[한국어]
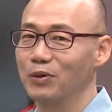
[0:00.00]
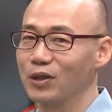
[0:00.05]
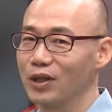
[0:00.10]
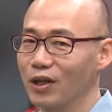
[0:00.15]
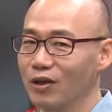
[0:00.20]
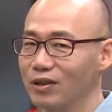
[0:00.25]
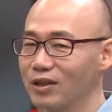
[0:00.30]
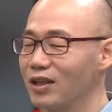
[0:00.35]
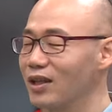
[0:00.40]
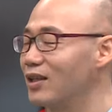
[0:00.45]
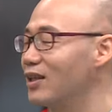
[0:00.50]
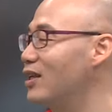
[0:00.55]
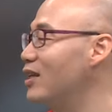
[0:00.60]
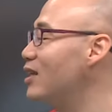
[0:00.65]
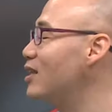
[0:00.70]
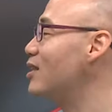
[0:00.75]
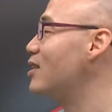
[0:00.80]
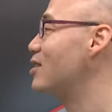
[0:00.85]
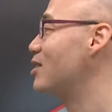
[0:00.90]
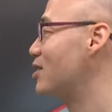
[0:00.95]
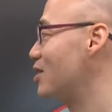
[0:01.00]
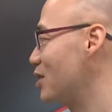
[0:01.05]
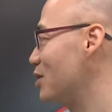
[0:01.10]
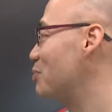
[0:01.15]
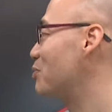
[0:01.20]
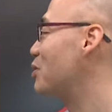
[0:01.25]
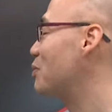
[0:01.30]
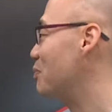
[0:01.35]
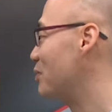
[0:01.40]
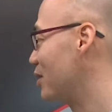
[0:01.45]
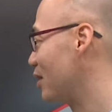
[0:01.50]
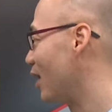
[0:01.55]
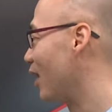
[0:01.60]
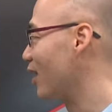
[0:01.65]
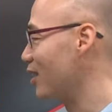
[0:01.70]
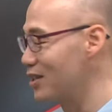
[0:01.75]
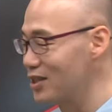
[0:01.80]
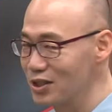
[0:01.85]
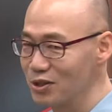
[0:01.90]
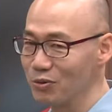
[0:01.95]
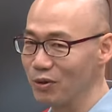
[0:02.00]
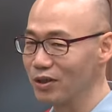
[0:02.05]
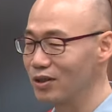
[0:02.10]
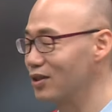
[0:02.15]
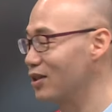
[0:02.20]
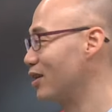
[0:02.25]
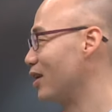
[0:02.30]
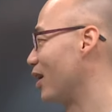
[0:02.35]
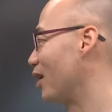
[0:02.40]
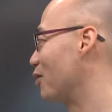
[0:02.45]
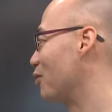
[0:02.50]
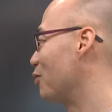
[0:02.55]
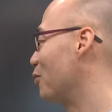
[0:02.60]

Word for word: 해볼게요. 일단 쉽습니다. 쉬워 그렇게